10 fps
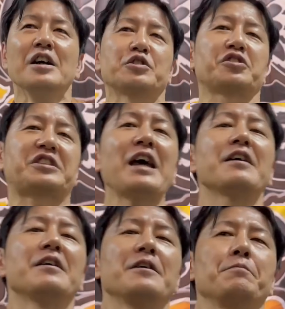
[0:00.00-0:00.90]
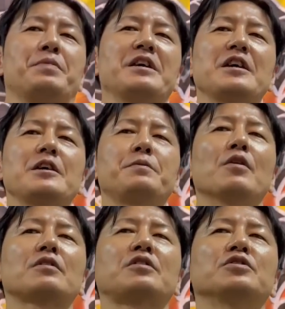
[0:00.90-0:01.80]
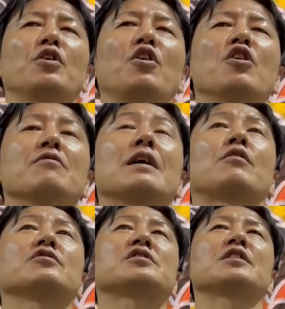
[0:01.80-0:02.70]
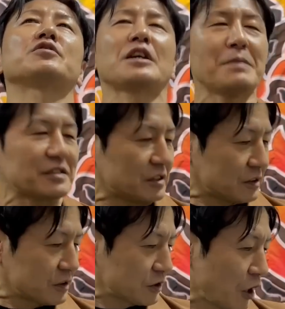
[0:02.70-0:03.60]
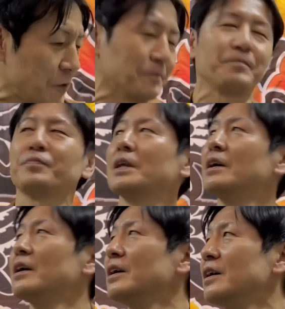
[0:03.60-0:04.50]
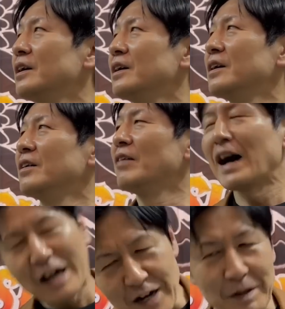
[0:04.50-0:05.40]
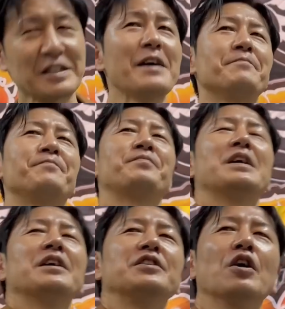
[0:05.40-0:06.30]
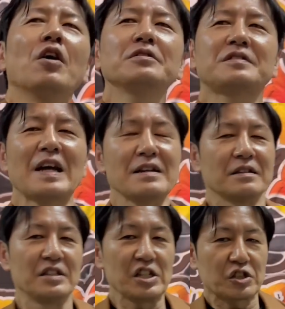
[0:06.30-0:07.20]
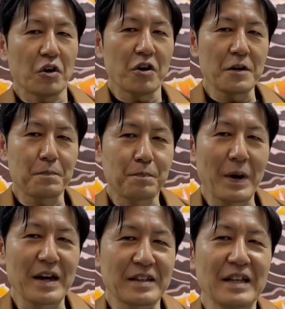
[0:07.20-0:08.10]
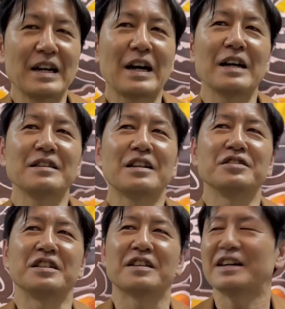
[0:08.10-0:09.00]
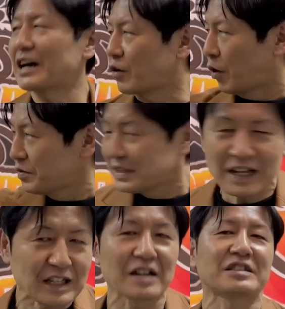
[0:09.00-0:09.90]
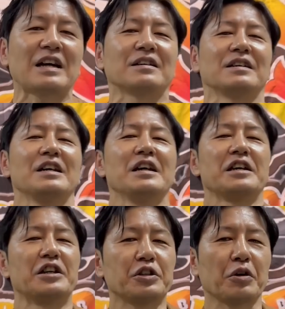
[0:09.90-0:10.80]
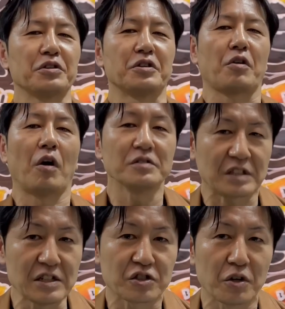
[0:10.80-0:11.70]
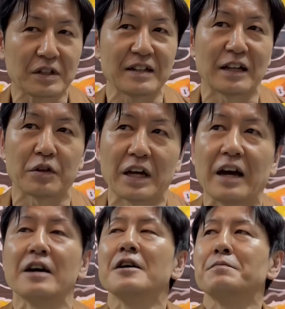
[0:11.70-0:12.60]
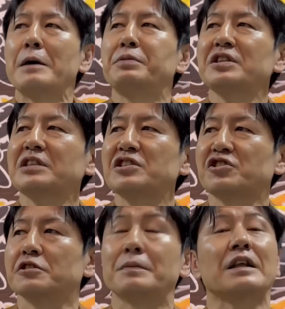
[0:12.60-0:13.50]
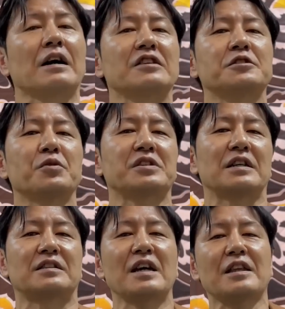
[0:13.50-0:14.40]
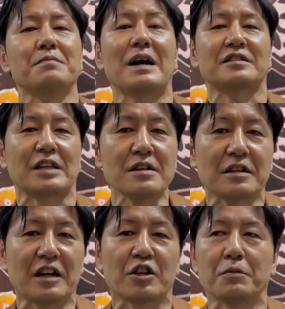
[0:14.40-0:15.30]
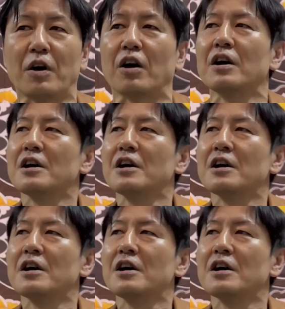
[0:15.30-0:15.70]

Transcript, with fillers: そして B ブロックの方はこちらでございます。ドン分かりません。4点2勝1敗で並んでる人気がこんなにたくさんいるという混戦状態なので、ブシ選手まだ勝ち星が出てませんけれども、